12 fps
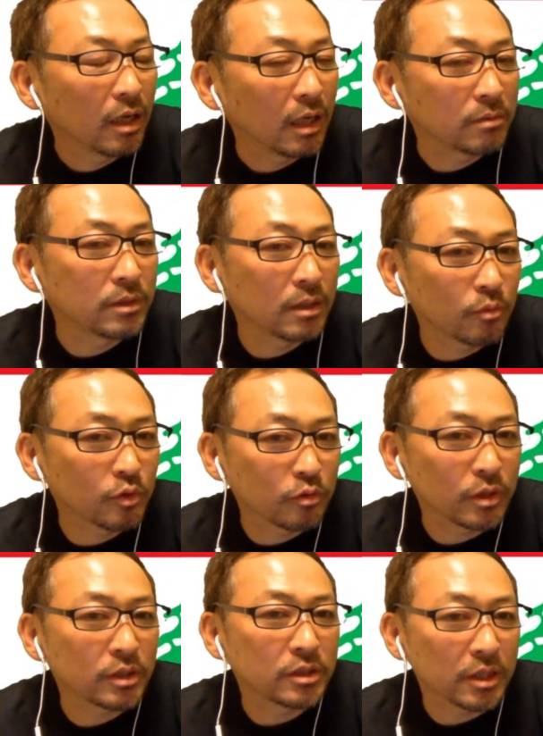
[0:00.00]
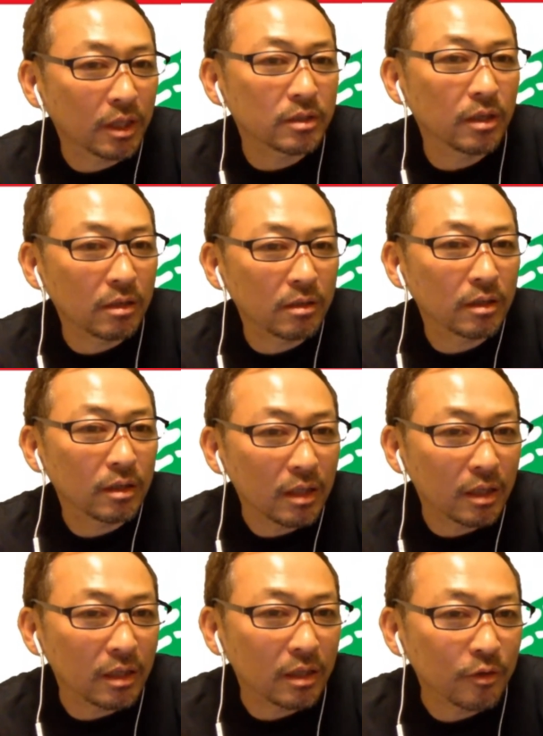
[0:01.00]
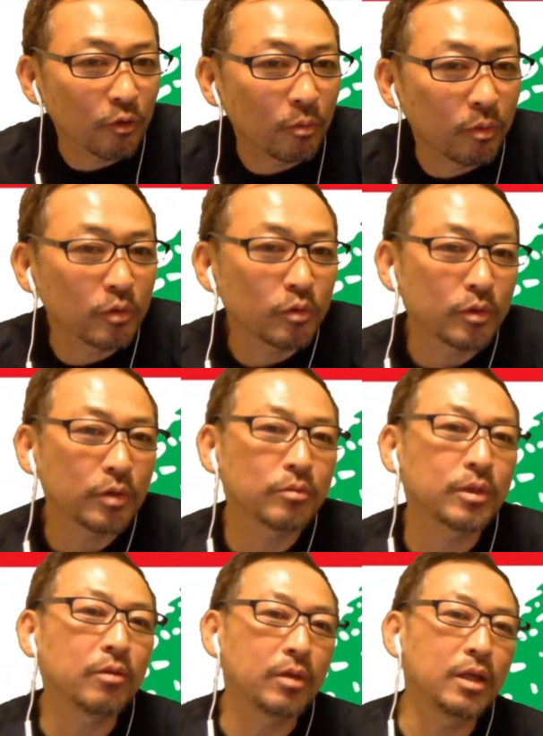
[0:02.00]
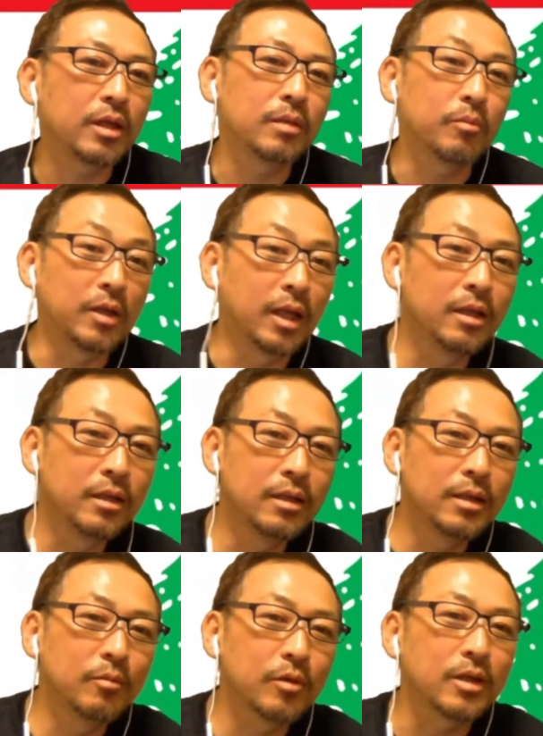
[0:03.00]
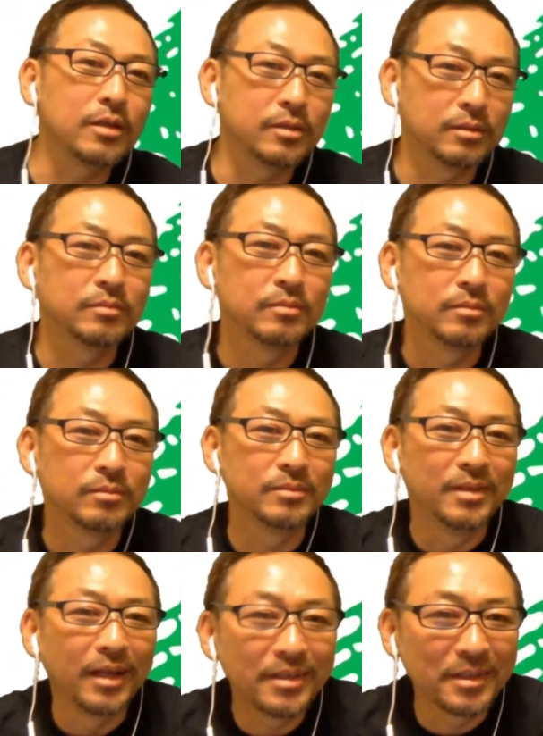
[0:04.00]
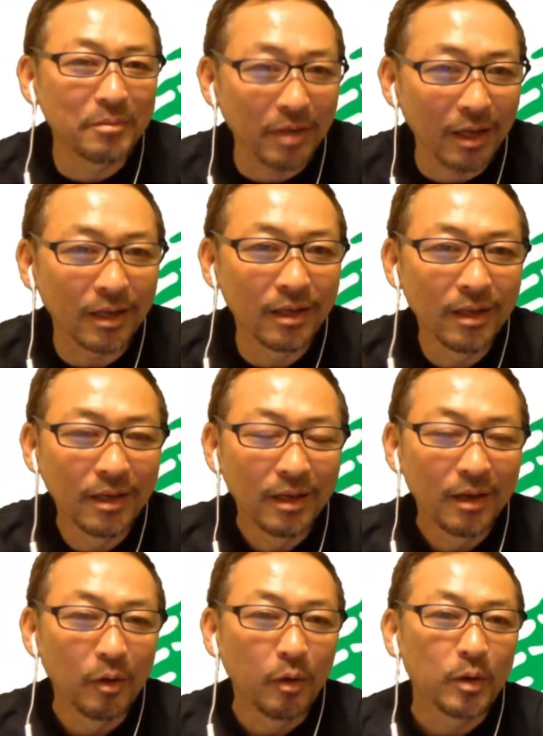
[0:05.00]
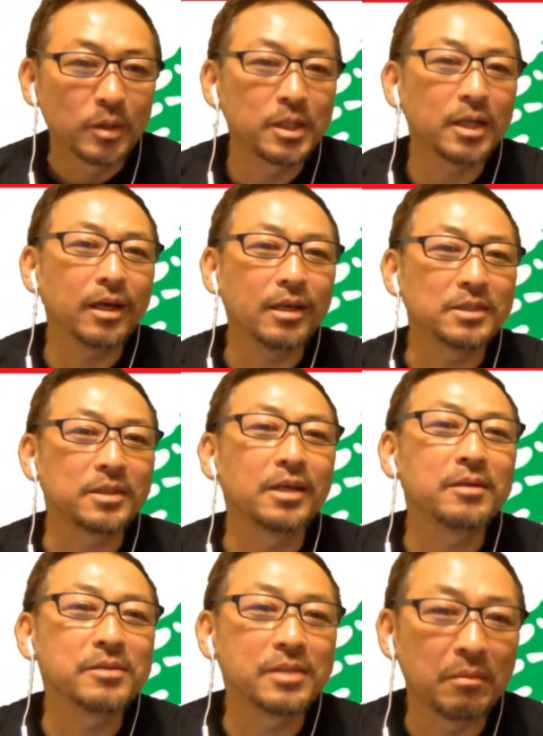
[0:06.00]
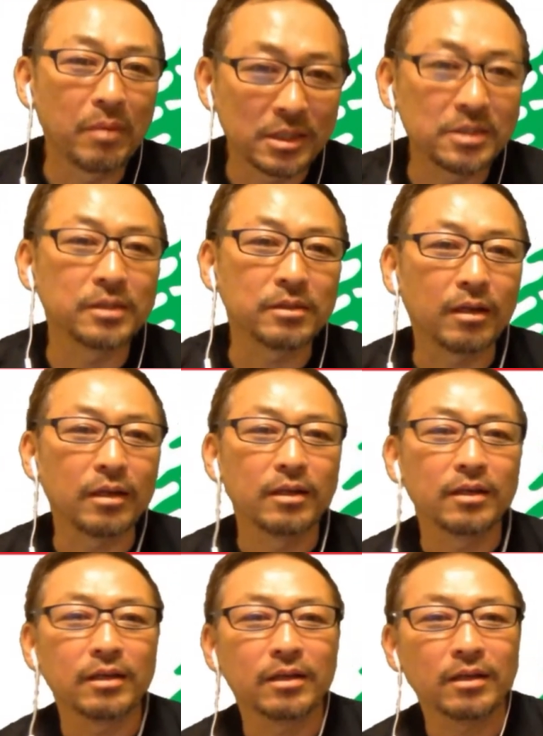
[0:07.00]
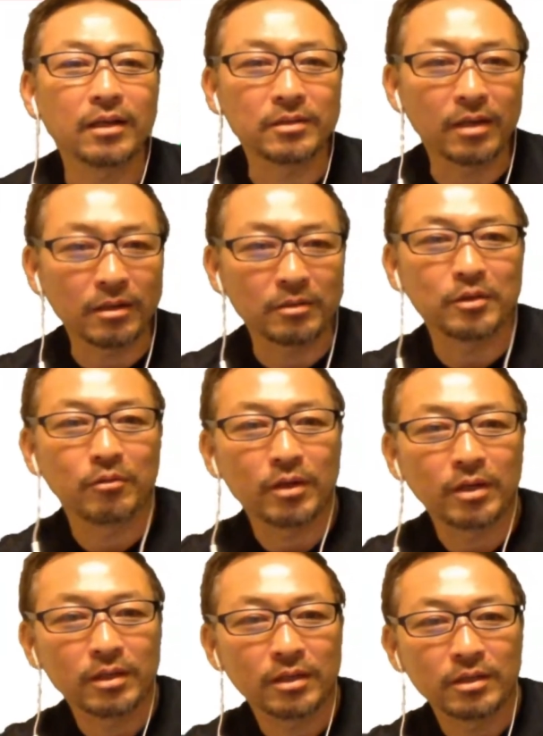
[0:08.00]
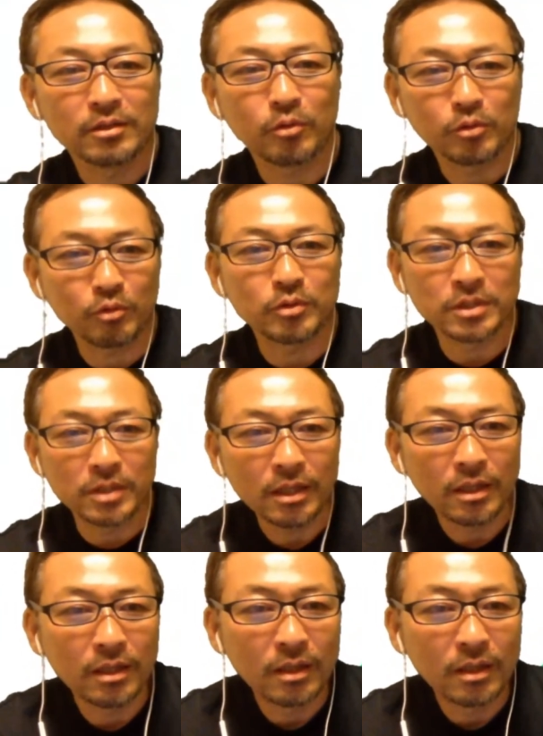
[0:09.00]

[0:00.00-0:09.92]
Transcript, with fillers: アブダビもそうですし、カタールなんかね、今日冒頭で言ったように、まあ、何にもない、何にもない、世界一退屈な町ですから、カタールっていうのは、その当時ね。